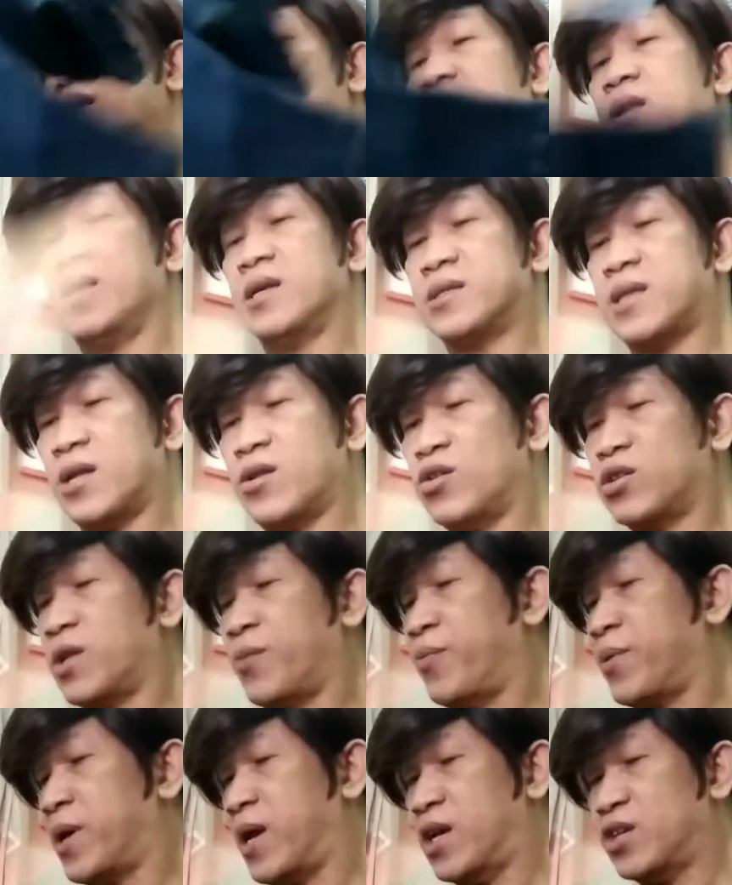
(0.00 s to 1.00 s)
click sa
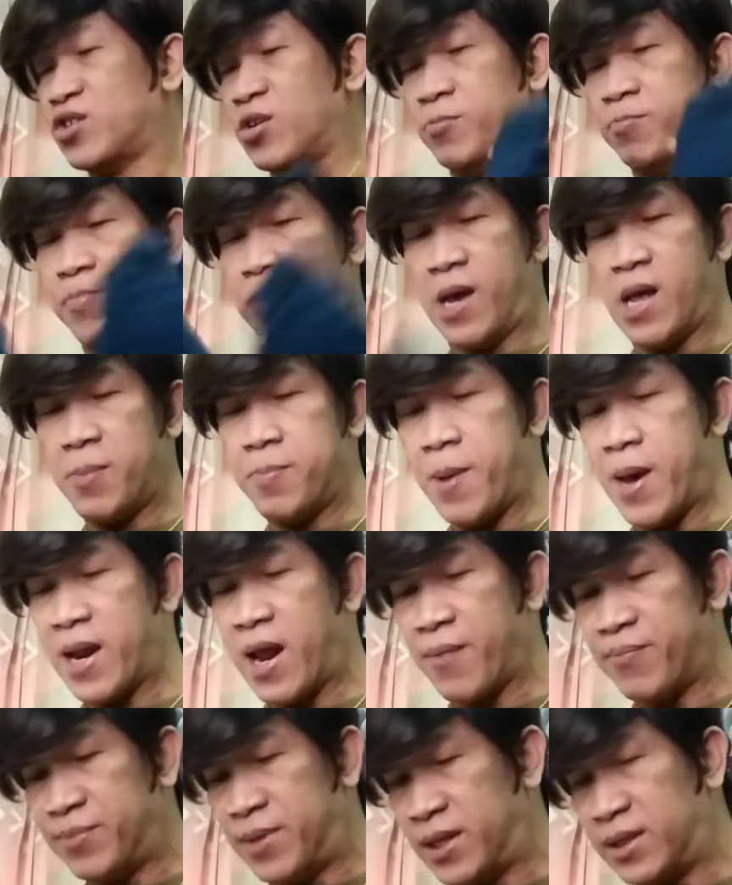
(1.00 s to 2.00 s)
notification bell
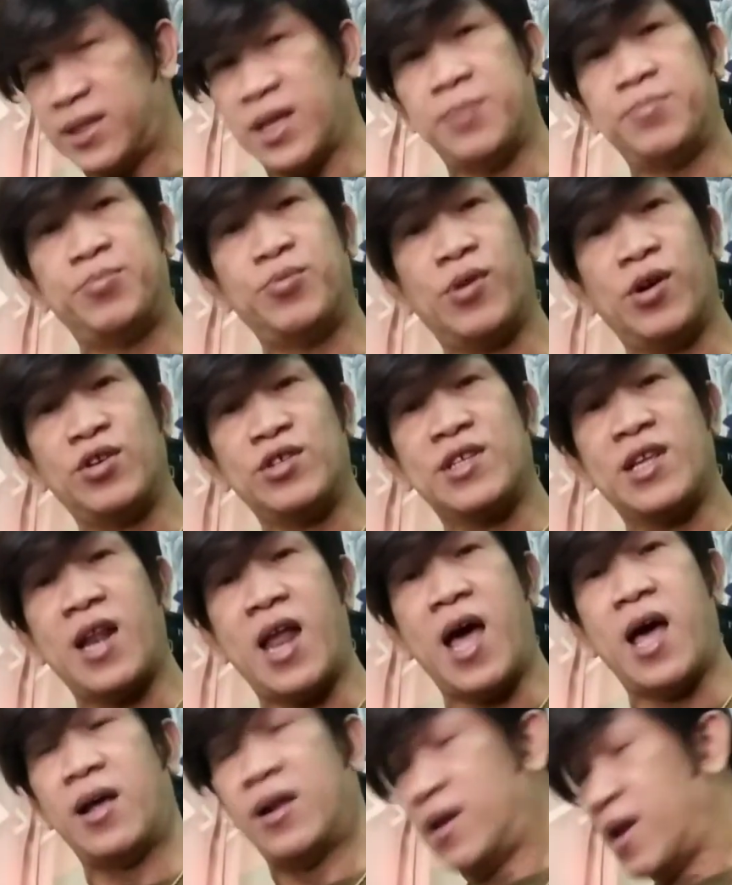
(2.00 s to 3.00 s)
para updated po kayo sa
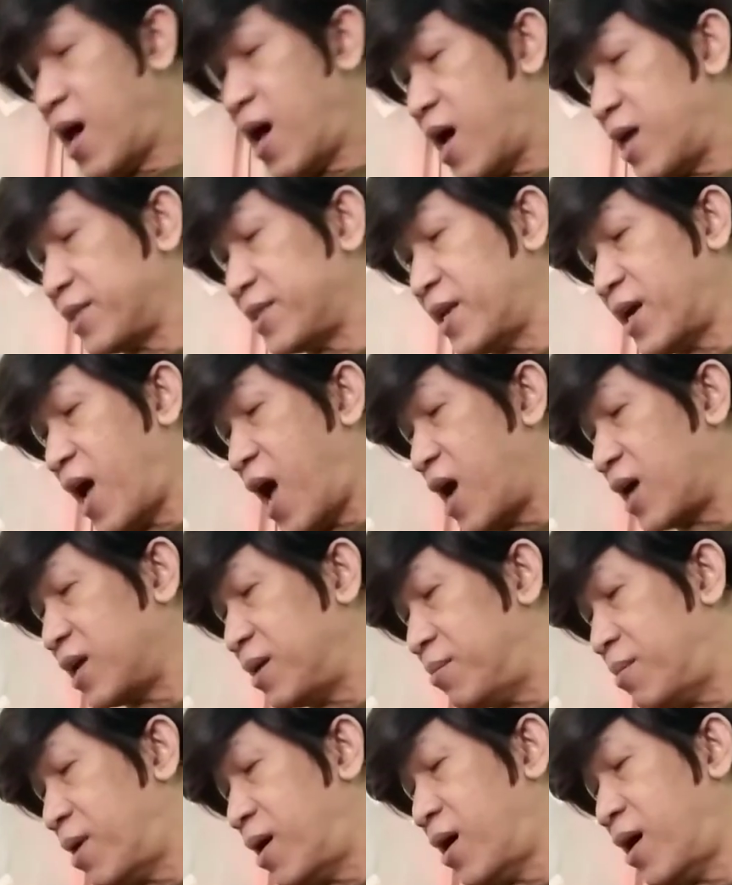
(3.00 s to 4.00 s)
la- lahat ng
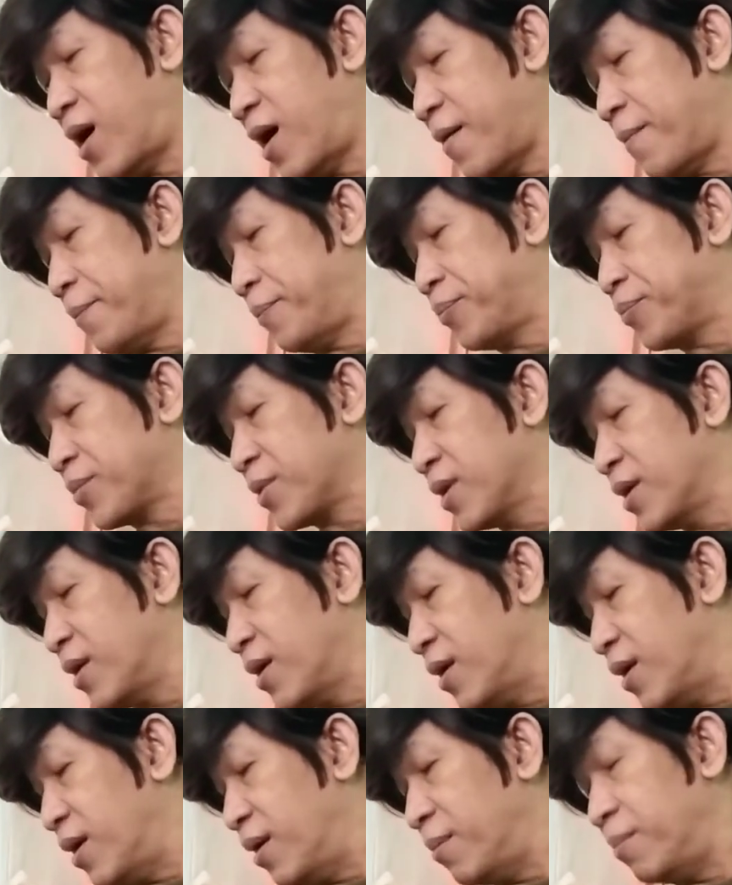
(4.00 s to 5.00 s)
aking mga
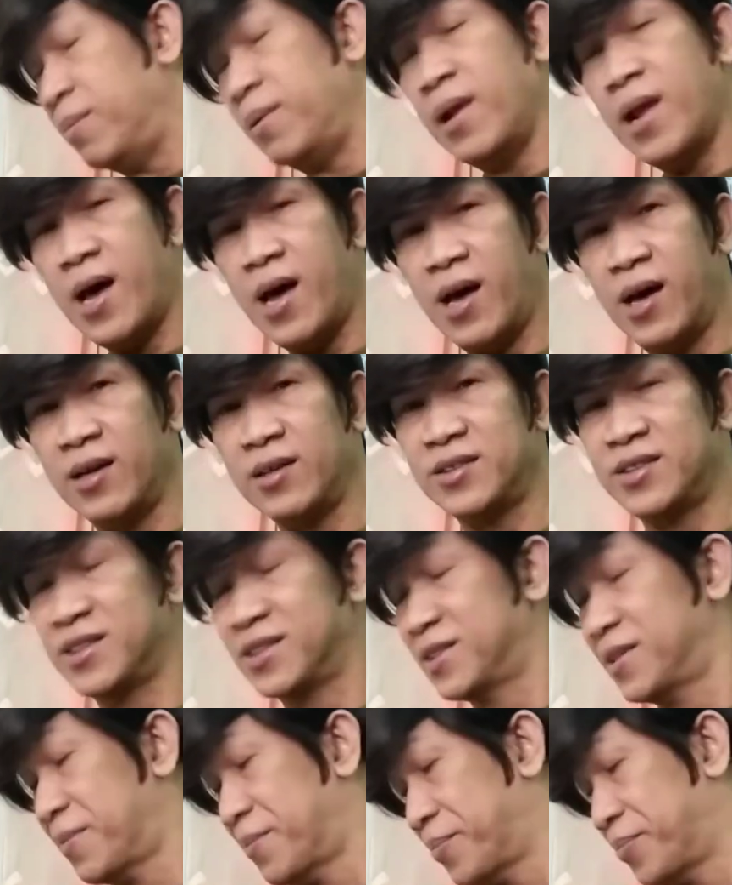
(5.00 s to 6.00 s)
vlogs.